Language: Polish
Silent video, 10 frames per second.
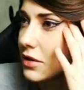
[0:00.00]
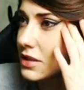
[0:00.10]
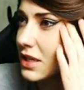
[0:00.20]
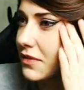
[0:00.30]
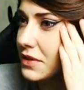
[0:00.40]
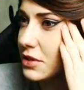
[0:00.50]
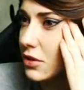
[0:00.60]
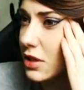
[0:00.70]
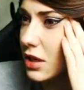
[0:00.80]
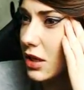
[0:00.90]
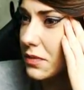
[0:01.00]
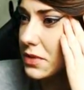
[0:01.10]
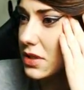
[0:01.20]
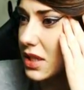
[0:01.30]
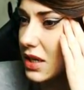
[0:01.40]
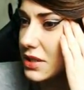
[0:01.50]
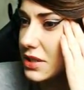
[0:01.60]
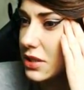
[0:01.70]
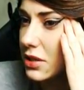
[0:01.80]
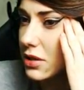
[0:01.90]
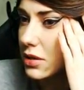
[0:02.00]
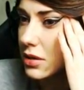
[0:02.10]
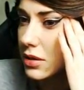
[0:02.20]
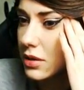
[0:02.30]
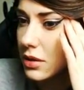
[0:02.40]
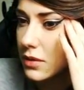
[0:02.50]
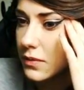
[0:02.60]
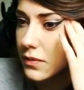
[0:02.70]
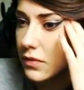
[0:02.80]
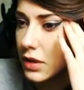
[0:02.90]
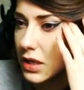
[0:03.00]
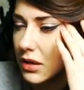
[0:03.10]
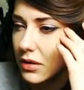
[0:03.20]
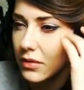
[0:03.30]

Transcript: Chcę wejść do tej krypty też. W ogóle...